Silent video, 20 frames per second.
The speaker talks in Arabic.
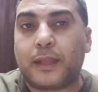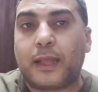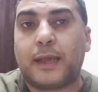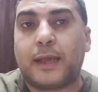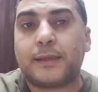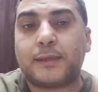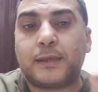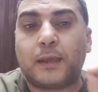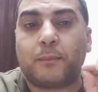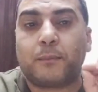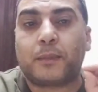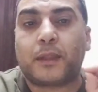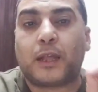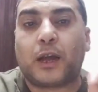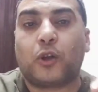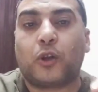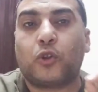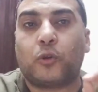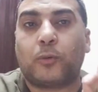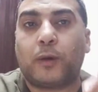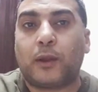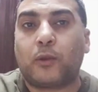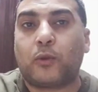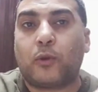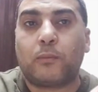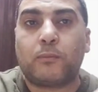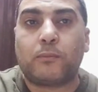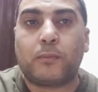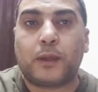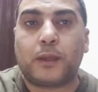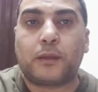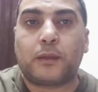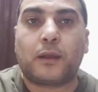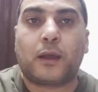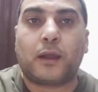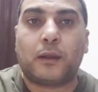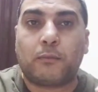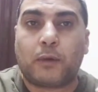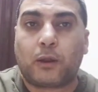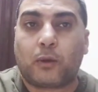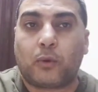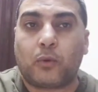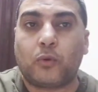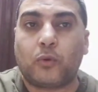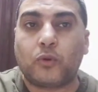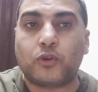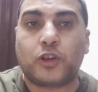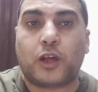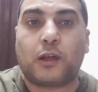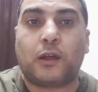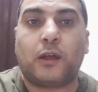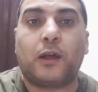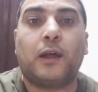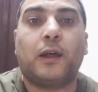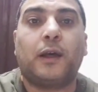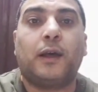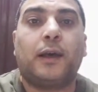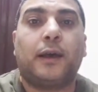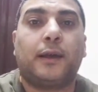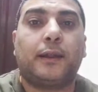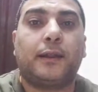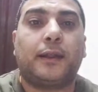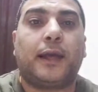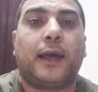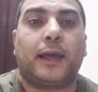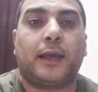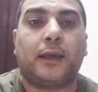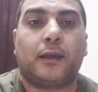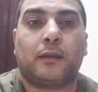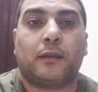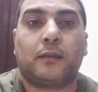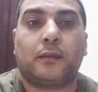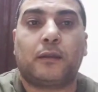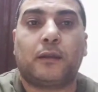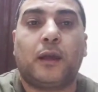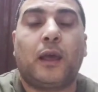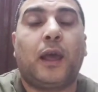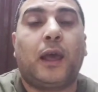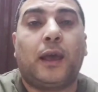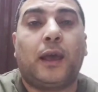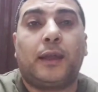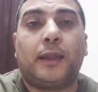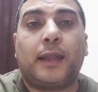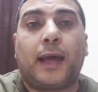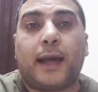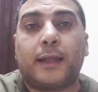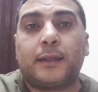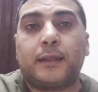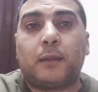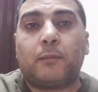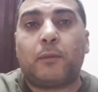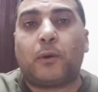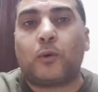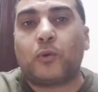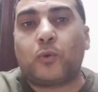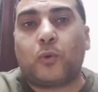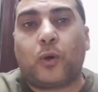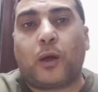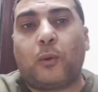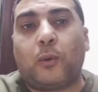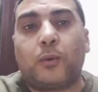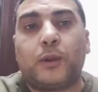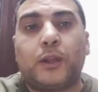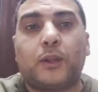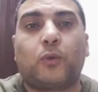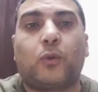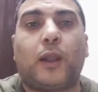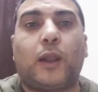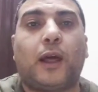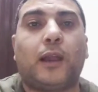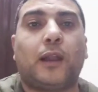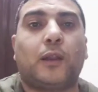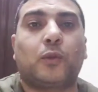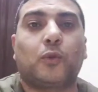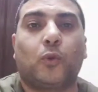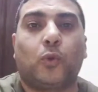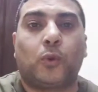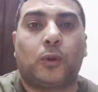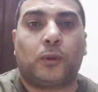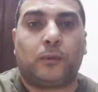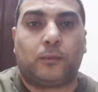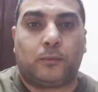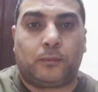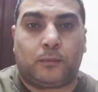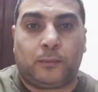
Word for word: لازم تاخدوا بالكم من الملحوظه دهيت نعدي الموضوع وندخل على طول